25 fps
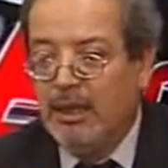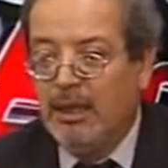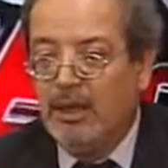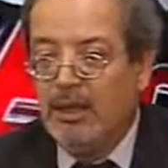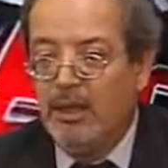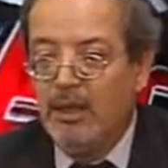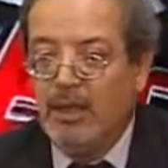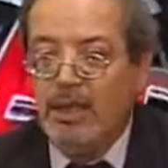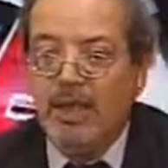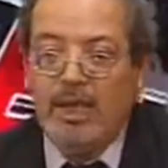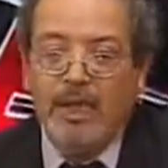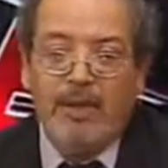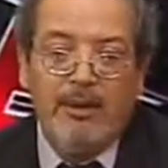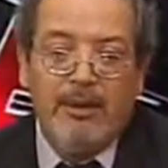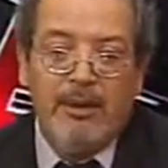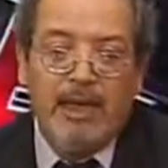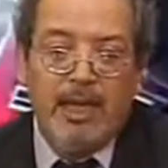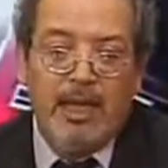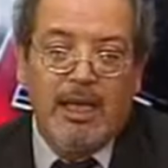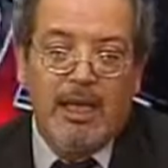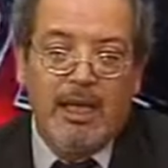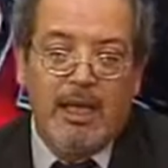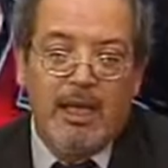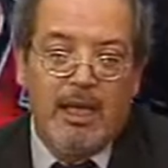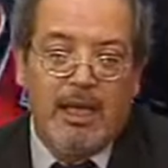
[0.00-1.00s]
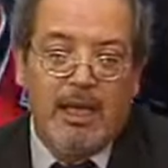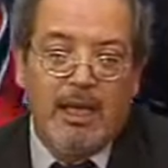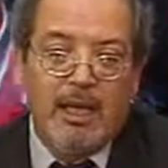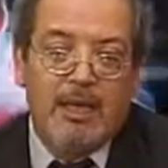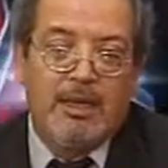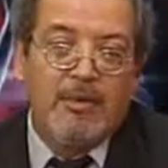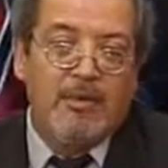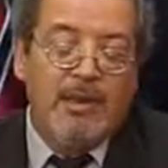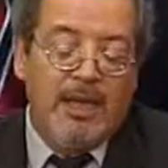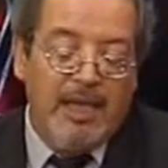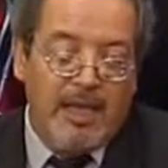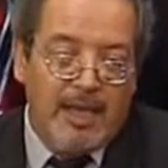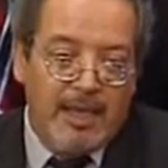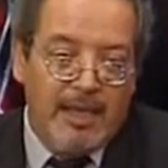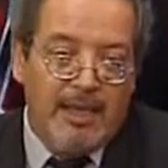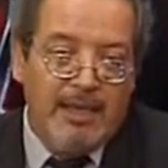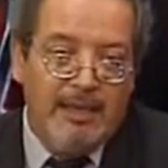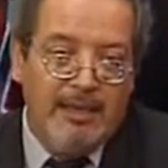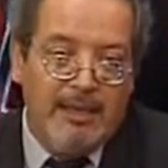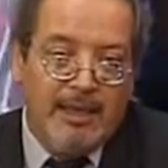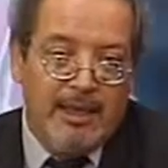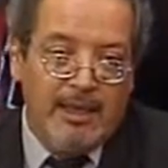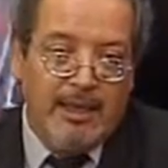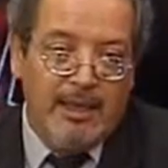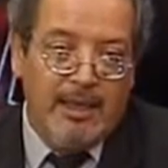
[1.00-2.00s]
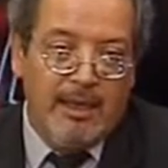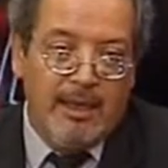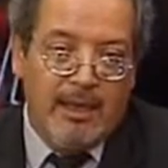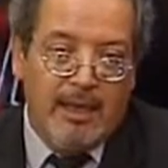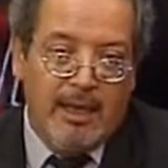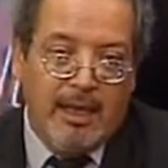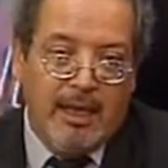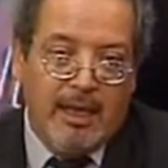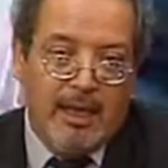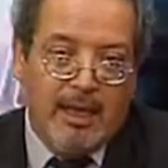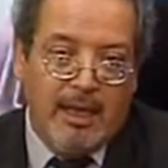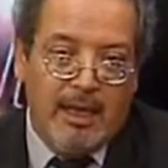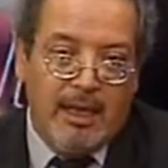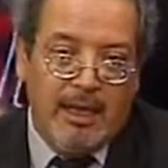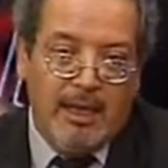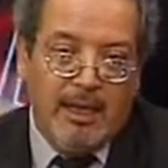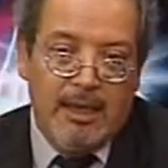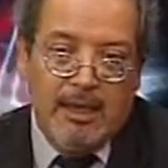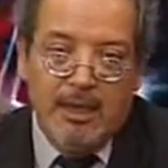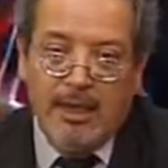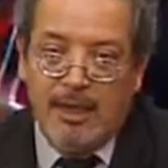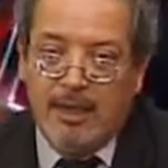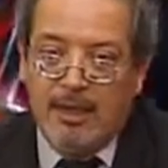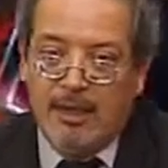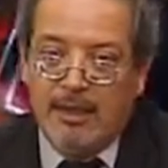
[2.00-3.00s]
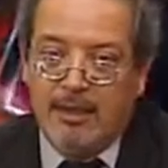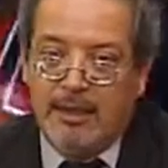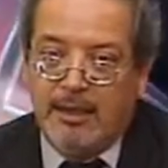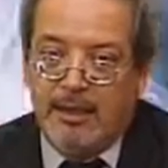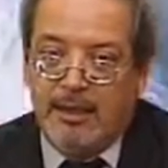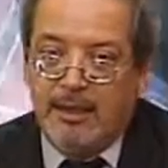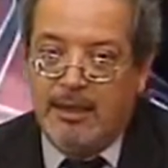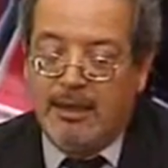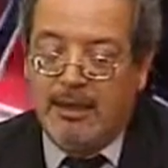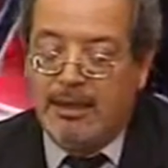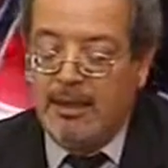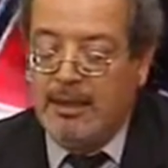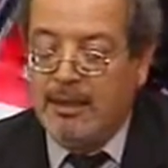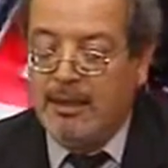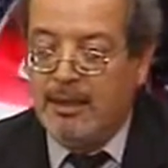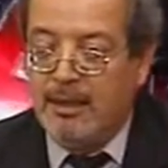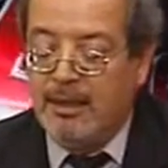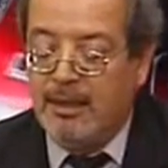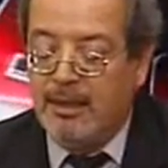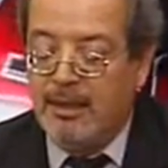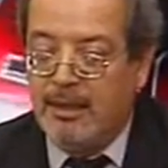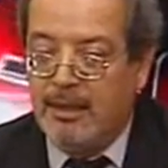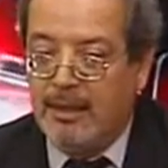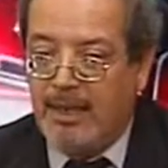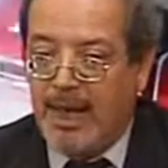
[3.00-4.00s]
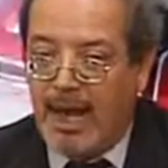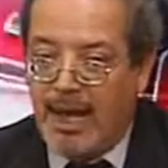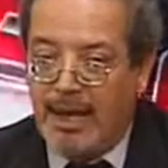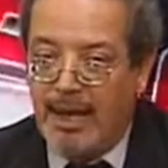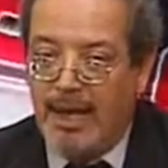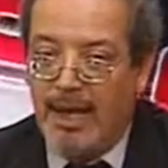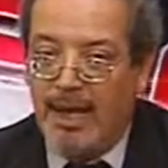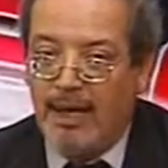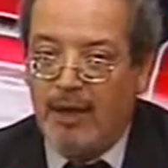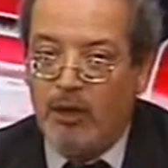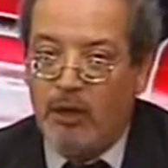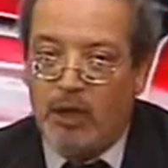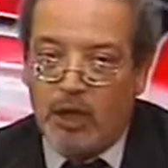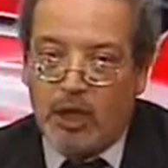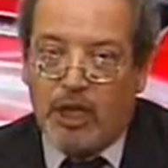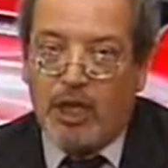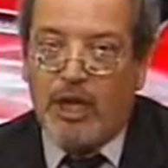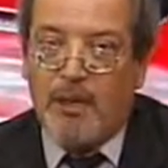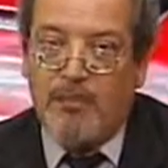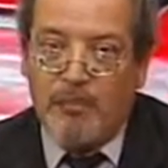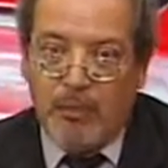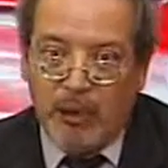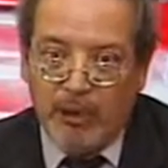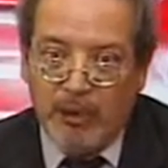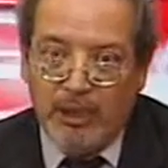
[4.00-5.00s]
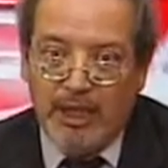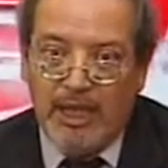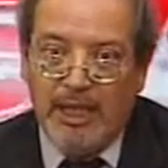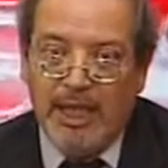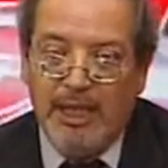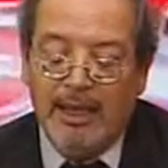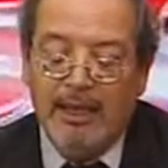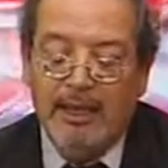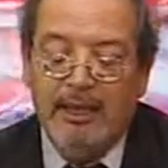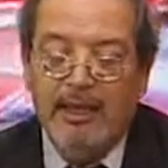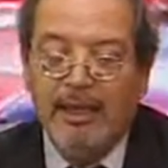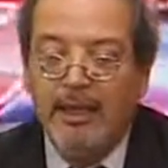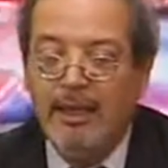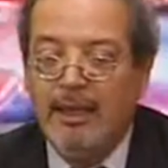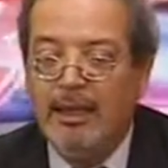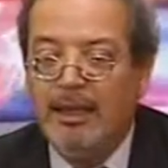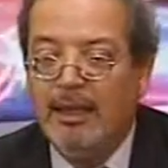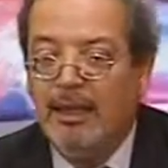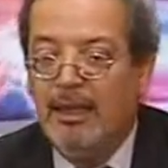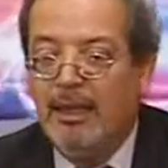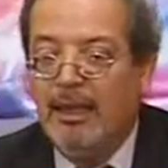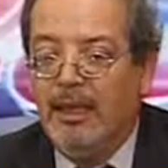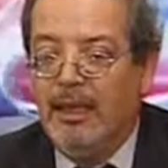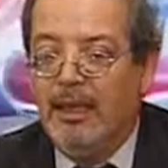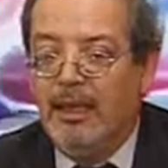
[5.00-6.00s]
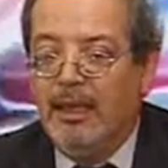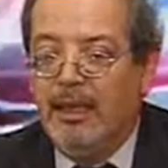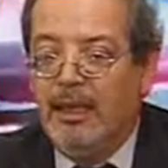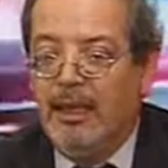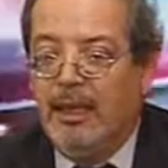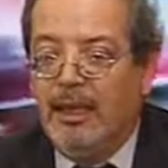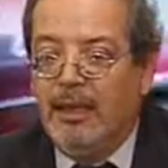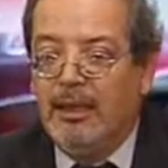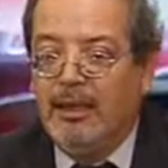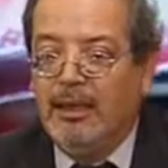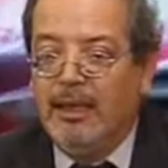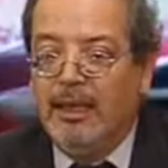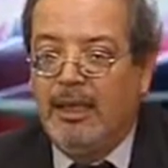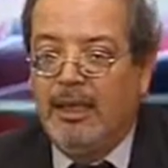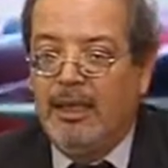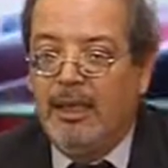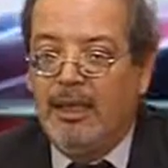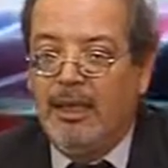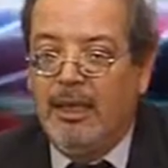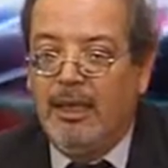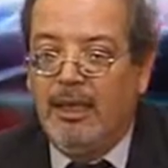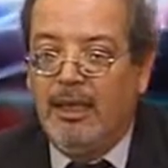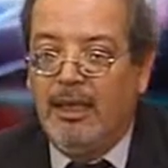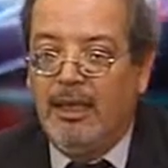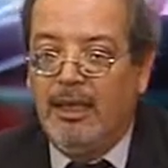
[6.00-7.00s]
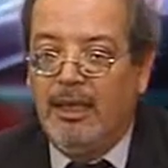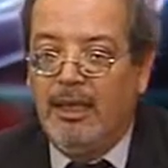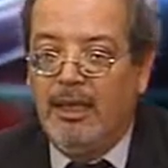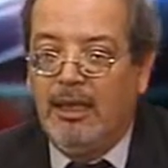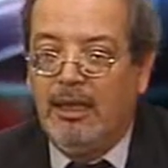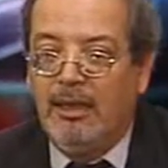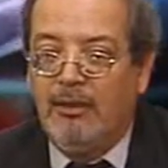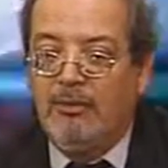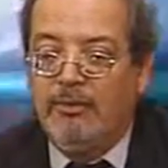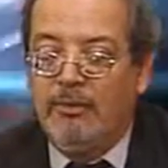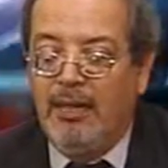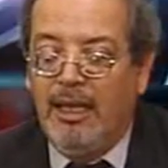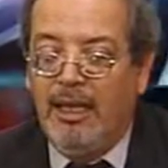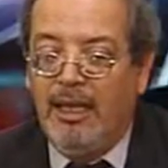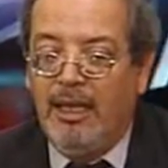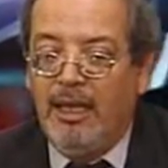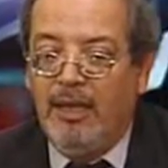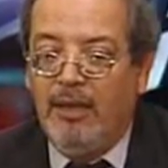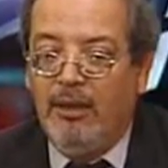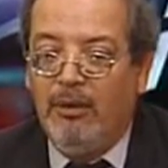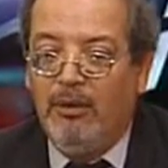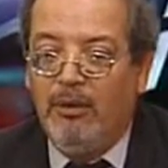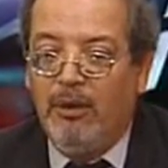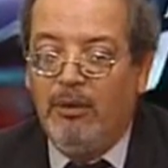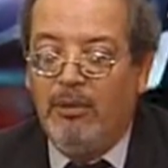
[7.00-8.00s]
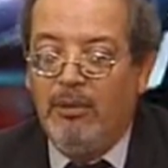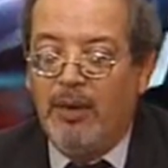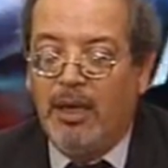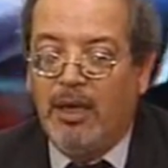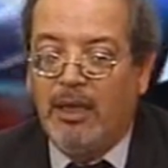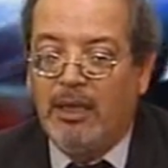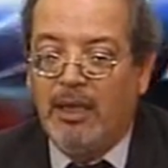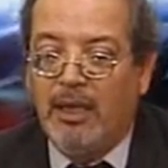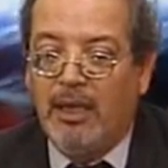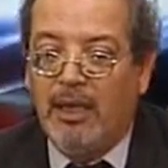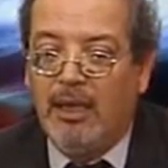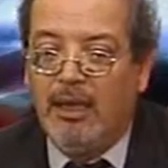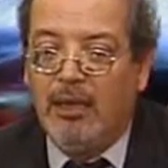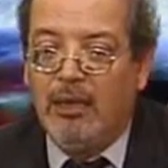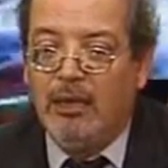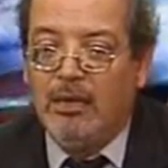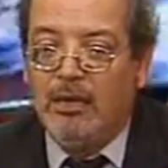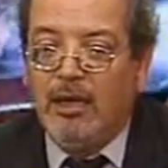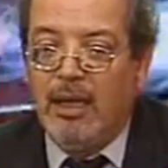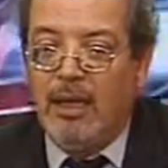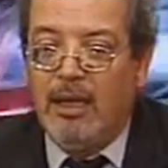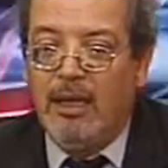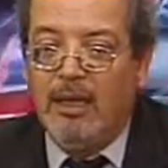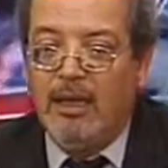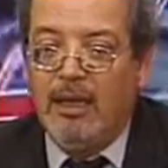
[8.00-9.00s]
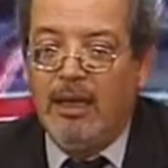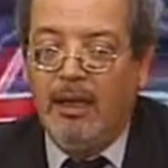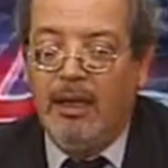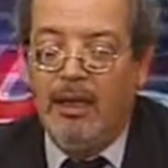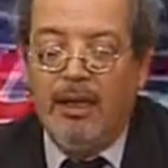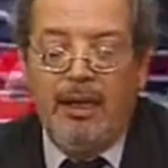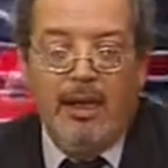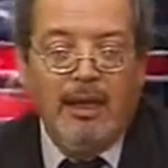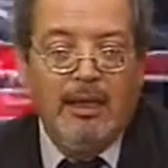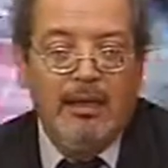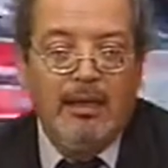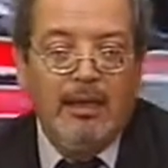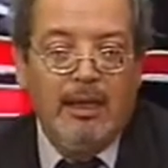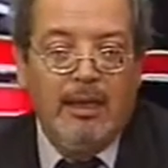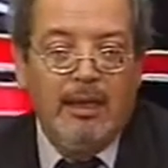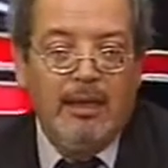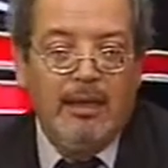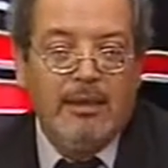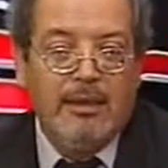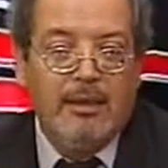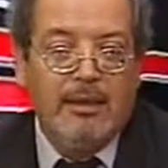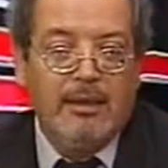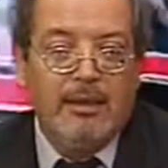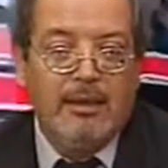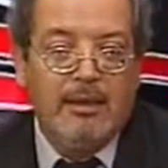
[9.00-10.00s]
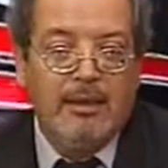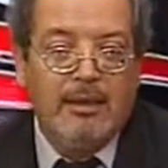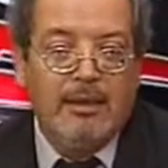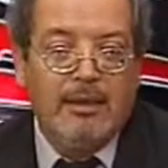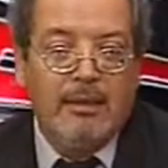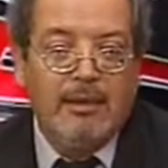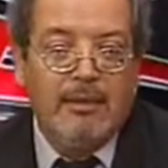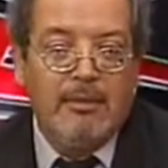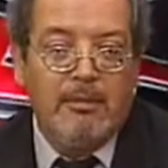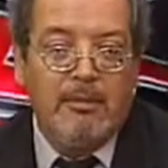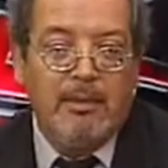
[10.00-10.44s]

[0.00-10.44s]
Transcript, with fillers: donde debe expedirse la sala correspondiente ante el pedido por parte de los intendentes